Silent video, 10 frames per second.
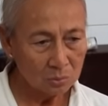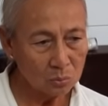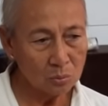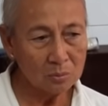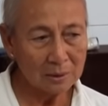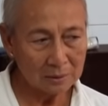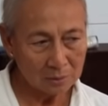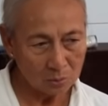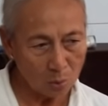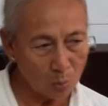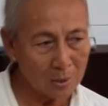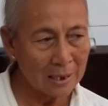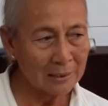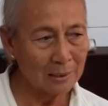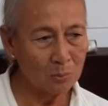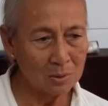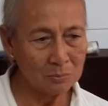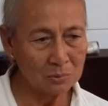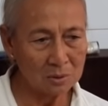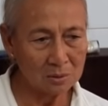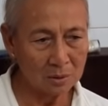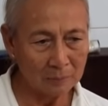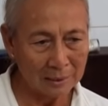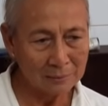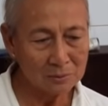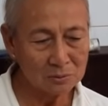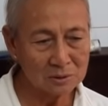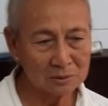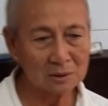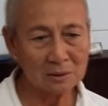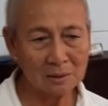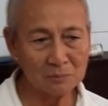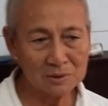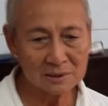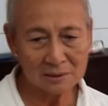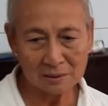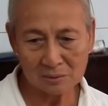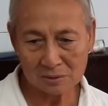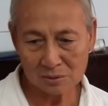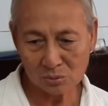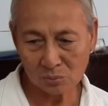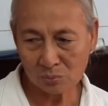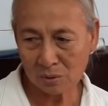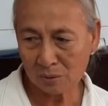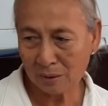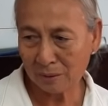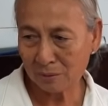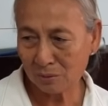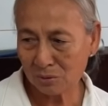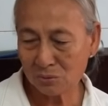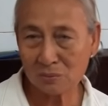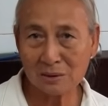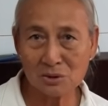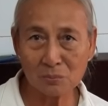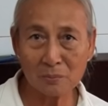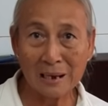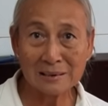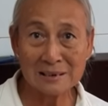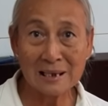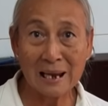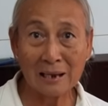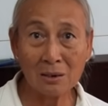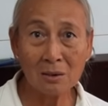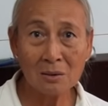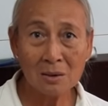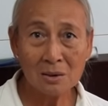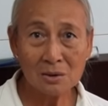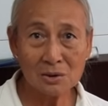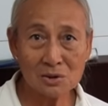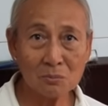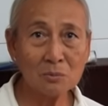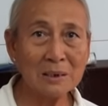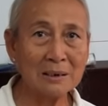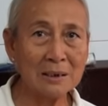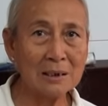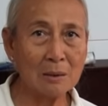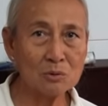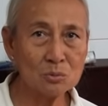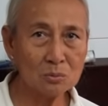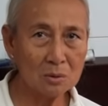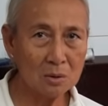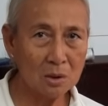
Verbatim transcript: tôi cũng là khô khăn lâu lắm rồi đó là bả nhiệt tình lắm với chiến này cũng lần là chung là chụp bà chị hà đó yeah. không có năng nỉ cậu xuống